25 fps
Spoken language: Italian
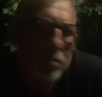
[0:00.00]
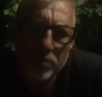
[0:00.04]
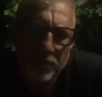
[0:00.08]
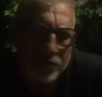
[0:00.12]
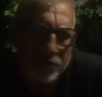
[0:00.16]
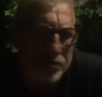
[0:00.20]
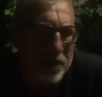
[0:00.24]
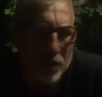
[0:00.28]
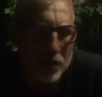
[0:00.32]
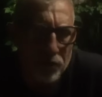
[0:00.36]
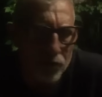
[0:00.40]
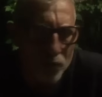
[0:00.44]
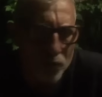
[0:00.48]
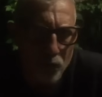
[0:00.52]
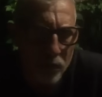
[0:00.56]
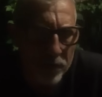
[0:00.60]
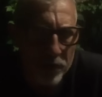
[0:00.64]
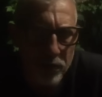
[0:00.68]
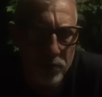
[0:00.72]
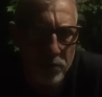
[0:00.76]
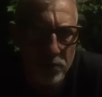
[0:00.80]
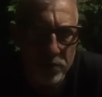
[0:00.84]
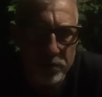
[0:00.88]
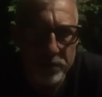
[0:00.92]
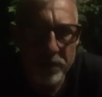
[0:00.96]
rischiando
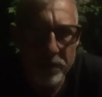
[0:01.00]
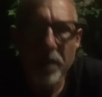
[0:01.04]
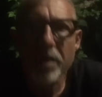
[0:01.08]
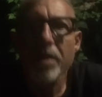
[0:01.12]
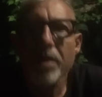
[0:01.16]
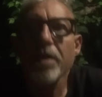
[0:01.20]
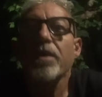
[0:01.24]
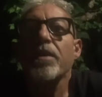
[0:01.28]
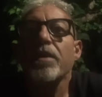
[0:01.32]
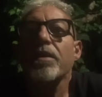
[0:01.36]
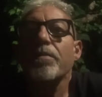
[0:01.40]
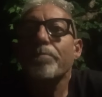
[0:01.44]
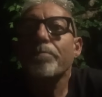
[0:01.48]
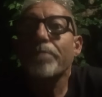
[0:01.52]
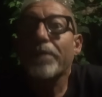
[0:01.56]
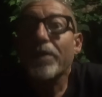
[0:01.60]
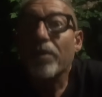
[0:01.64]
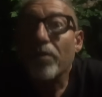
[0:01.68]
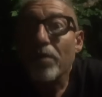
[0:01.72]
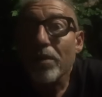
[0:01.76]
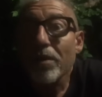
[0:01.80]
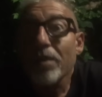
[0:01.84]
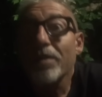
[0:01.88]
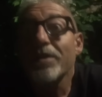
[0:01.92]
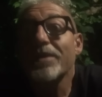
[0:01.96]
qualcosa,
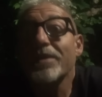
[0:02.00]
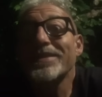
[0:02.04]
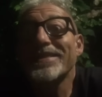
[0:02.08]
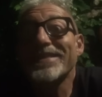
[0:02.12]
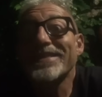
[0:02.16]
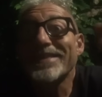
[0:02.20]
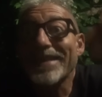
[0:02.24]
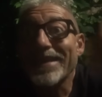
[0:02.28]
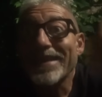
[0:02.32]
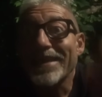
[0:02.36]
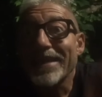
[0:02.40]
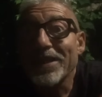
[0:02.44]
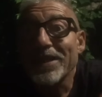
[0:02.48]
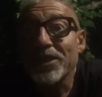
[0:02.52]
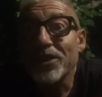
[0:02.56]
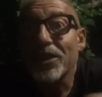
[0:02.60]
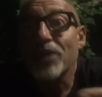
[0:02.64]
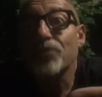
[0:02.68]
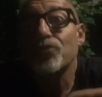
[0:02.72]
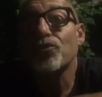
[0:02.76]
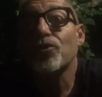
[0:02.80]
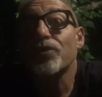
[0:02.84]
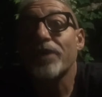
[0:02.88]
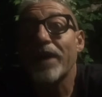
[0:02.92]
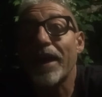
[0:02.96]
però si riesce a
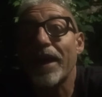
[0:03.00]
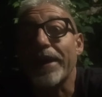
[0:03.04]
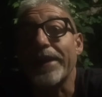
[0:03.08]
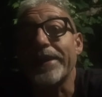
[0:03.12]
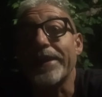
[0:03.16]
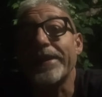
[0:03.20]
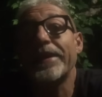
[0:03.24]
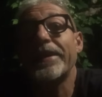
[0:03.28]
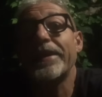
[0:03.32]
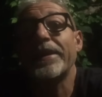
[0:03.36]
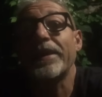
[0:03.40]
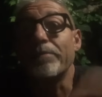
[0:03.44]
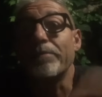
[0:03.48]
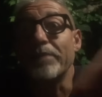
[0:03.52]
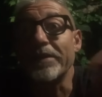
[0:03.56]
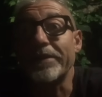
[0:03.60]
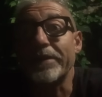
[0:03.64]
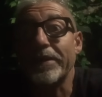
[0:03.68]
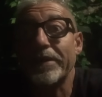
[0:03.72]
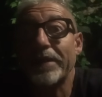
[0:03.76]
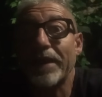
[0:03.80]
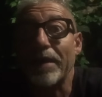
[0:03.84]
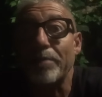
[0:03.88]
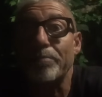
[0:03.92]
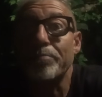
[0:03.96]
giocare nella metà
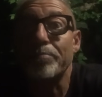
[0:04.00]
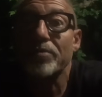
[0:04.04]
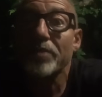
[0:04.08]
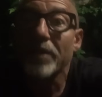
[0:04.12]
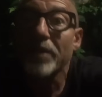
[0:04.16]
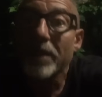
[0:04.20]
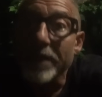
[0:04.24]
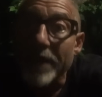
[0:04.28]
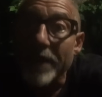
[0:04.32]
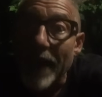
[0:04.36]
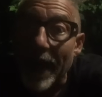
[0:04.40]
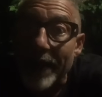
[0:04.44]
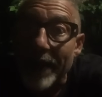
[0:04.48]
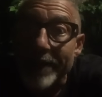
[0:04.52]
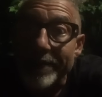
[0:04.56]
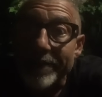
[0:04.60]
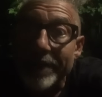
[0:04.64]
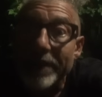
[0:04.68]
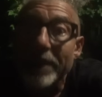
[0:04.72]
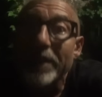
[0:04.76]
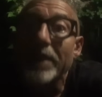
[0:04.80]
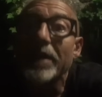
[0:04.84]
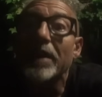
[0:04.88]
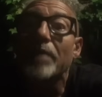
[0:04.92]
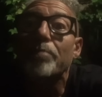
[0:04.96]
campo degli altri
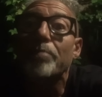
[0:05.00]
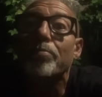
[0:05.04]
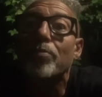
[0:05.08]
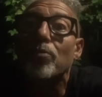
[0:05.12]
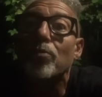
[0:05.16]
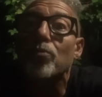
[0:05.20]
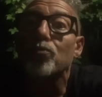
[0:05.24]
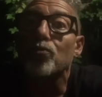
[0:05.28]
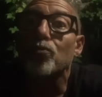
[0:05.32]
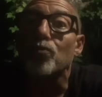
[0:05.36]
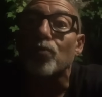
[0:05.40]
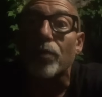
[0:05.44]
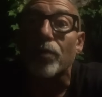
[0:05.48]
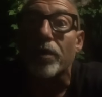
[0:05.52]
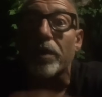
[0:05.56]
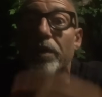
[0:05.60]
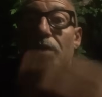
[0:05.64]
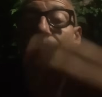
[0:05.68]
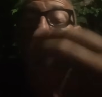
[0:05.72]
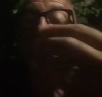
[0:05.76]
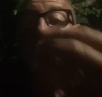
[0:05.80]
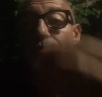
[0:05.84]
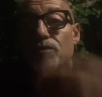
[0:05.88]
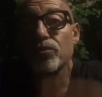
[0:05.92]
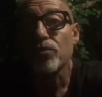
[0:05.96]
e a produrre
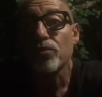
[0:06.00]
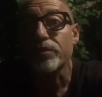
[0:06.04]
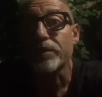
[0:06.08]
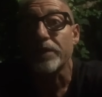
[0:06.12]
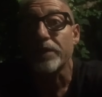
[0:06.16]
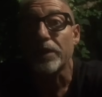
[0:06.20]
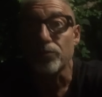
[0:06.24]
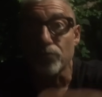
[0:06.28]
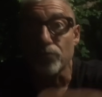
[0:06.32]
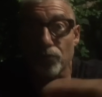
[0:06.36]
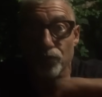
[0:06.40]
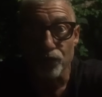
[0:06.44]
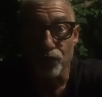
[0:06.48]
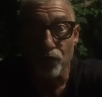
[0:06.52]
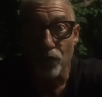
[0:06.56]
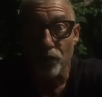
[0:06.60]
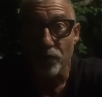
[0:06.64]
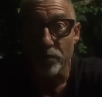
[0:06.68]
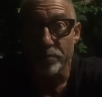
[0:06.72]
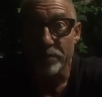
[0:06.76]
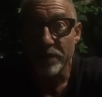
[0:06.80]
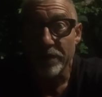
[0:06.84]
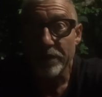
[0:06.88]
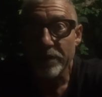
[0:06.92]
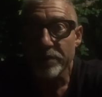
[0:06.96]
non soltanto gioco e
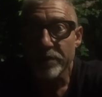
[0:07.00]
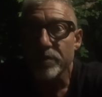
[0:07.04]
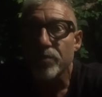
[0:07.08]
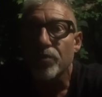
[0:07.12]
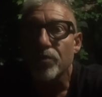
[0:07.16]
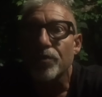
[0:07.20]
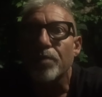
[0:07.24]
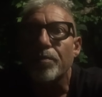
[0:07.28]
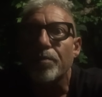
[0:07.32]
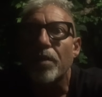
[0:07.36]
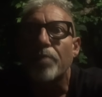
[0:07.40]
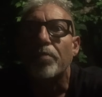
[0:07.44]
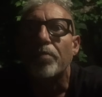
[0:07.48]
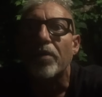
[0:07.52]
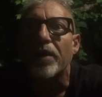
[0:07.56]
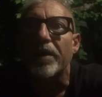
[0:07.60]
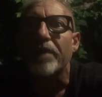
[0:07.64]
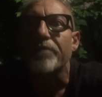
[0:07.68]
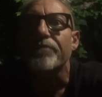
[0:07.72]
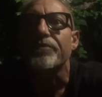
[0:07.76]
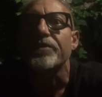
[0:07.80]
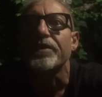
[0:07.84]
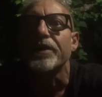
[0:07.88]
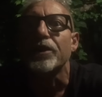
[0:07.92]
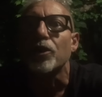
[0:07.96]
belle azioni, ma poi alla
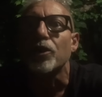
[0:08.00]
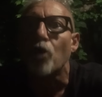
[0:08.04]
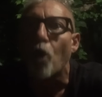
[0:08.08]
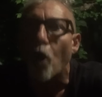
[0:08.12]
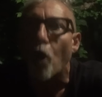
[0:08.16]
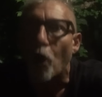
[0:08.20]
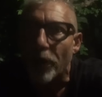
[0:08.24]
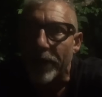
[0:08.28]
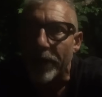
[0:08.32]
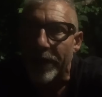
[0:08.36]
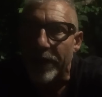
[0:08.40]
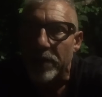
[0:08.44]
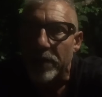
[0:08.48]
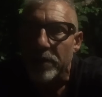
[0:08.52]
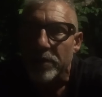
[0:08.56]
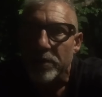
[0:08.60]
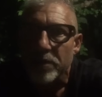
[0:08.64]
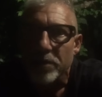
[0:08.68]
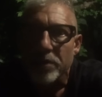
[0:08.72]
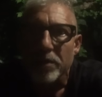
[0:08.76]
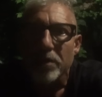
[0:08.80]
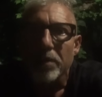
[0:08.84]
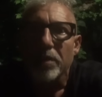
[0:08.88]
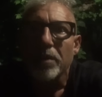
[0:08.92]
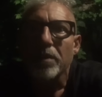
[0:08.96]
fine gol.
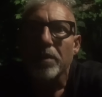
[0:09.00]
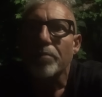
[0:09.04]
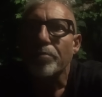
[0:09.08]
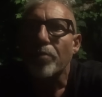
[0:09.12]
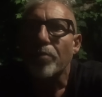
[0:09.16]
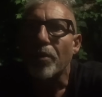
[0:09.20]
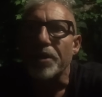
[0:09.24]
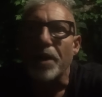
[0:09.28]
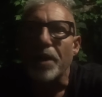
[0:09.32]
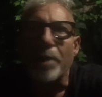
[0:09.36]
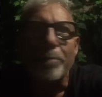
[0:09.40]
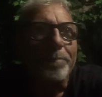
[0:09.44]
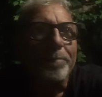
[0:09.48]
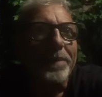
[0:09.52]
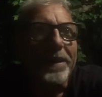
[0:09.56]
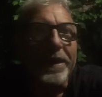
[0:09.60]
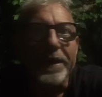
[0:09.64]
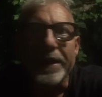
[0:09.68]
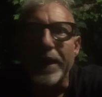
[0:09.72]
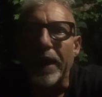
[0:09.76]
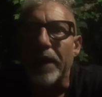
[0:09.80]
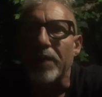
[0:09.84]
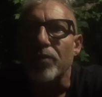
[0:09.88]
Poi appena,